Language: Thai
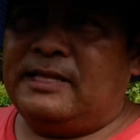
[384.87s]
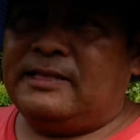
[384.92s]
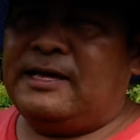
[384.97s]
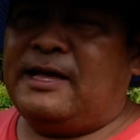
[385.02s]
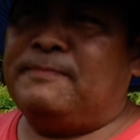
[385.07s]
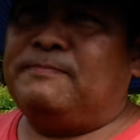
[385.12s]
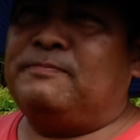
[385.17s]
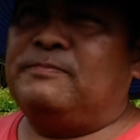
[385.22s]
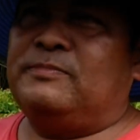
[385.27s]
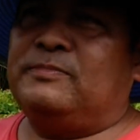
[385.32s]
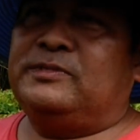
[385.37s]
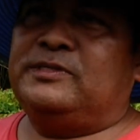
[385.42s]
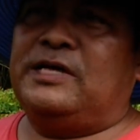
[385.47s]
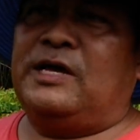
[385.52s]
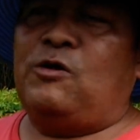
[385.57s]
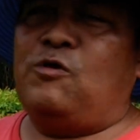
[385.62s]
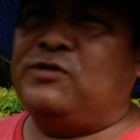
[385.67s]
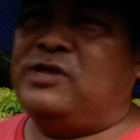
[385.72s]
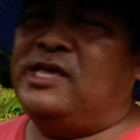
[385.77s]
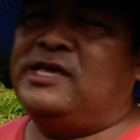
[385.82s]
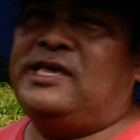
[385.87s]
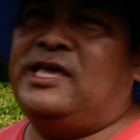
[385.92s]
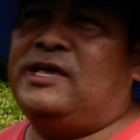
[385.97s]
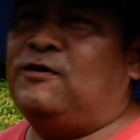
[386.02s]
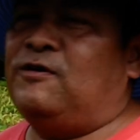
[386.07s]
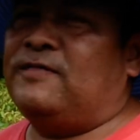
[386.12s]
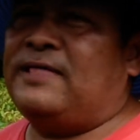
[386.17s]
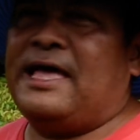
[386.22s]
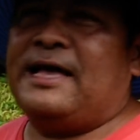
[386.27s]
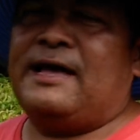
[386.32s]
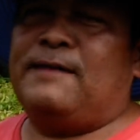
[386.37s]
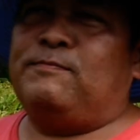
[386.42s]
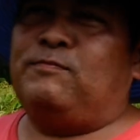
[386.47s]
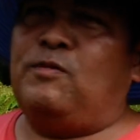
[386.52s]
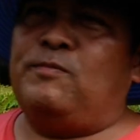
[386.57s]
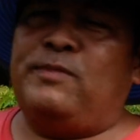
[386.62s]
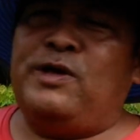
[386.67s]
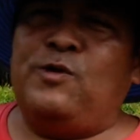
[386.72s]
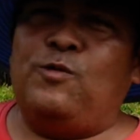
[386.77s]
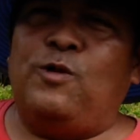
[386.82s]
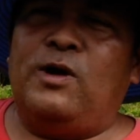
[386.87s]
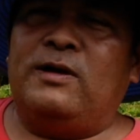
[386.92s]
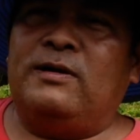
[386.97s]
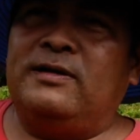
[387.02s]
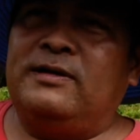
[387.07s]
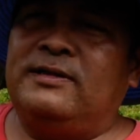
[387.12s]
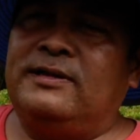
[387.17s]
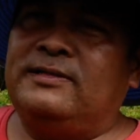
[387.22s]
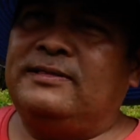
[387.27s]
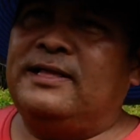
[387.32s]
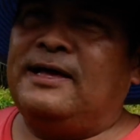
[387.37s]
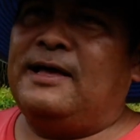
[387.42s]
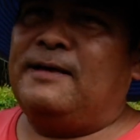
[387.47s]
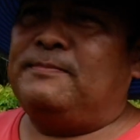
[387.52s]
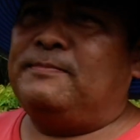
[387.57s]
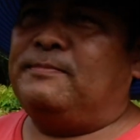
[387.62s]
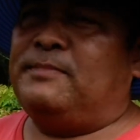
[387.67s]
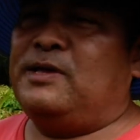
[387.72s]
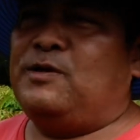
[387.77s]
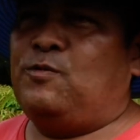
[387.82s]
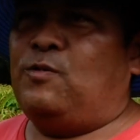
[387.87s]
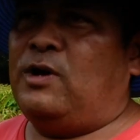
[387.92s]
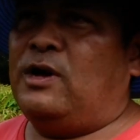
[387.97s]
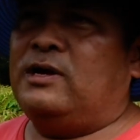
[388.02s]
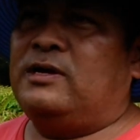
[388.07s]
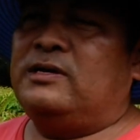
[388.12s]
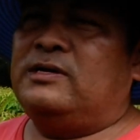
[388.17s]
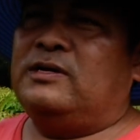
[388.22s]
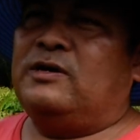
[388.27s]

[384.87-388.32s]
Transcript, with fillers: นะครับจะเอากี่กิ่งก็ได้ครับ ผมไม่หวงนะครับไม่หวง